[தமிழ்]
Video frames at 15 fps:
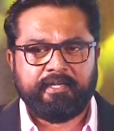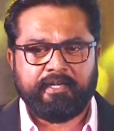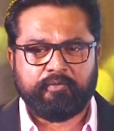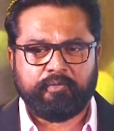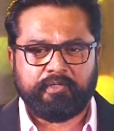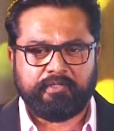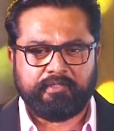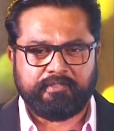
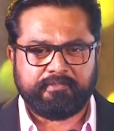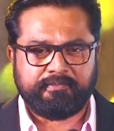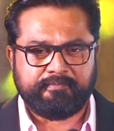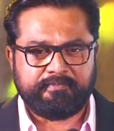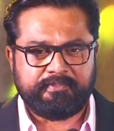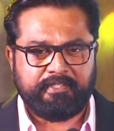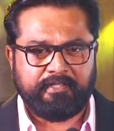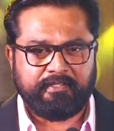எனக்கு ஒரு
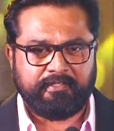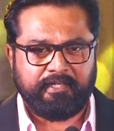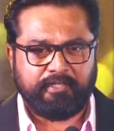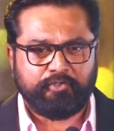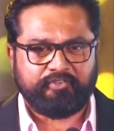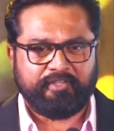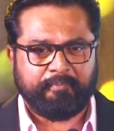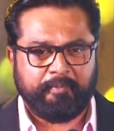அது
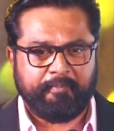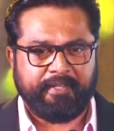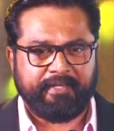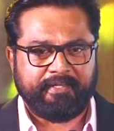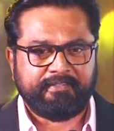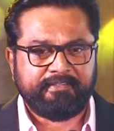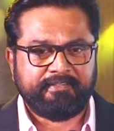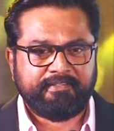லட்டு சாப்பிட்ட
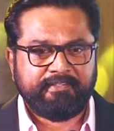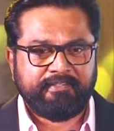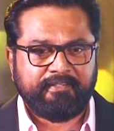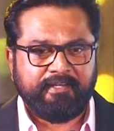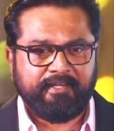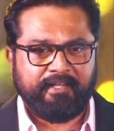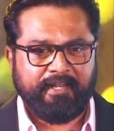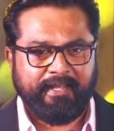மாதிரி
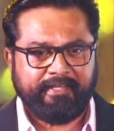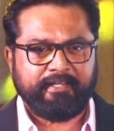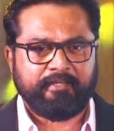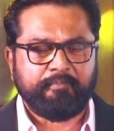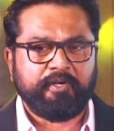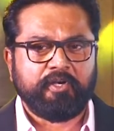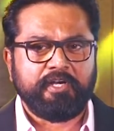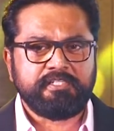ஐ லைக்
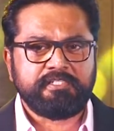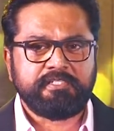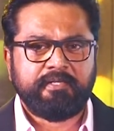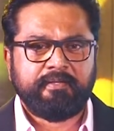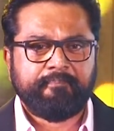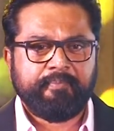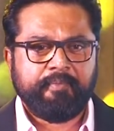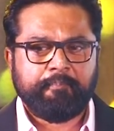இட் பிகாஸ்
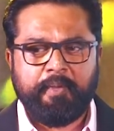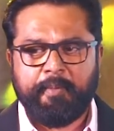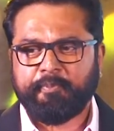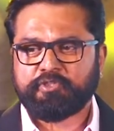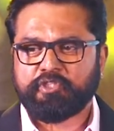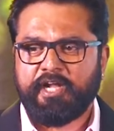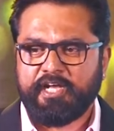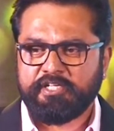
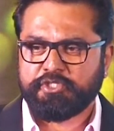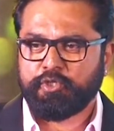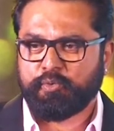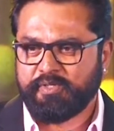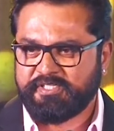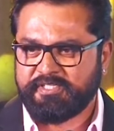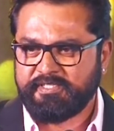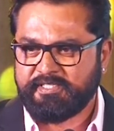பீப்புள் ஷுட் ஆஸ்க் யூ
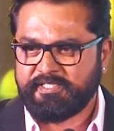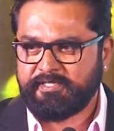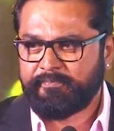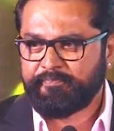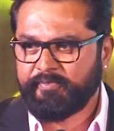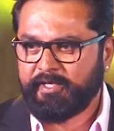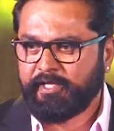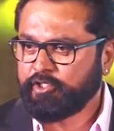கொஸ்டின்ஸ்
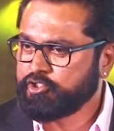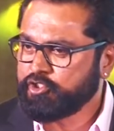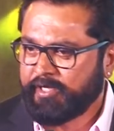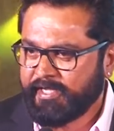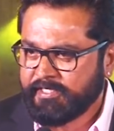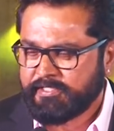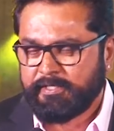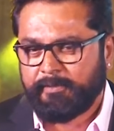அண்ட் யூ
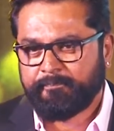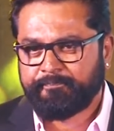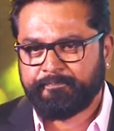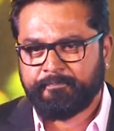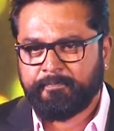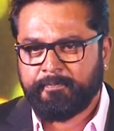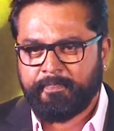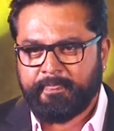ஷுட் ஆன்சர்
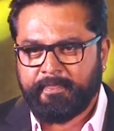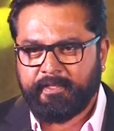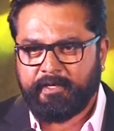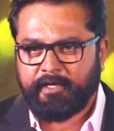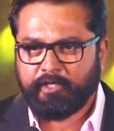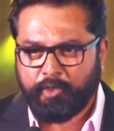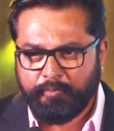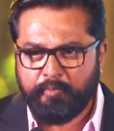
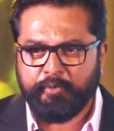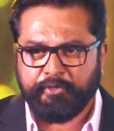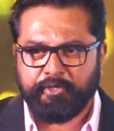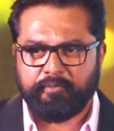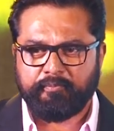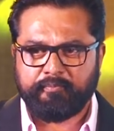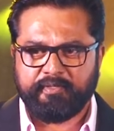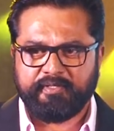அது ரொம்ப
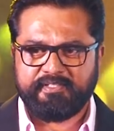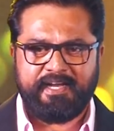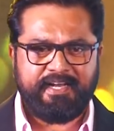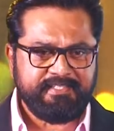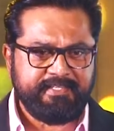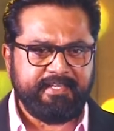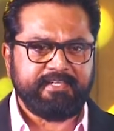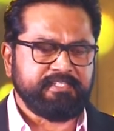முக்கியம் பிகாஸ்
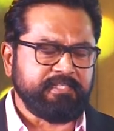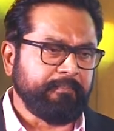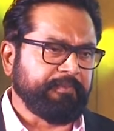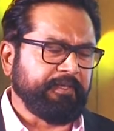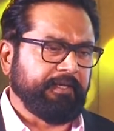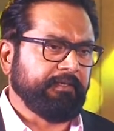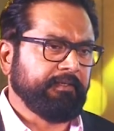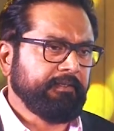ஆஸ்கிங் இஸ்
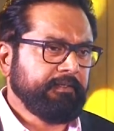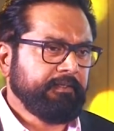சம்திங்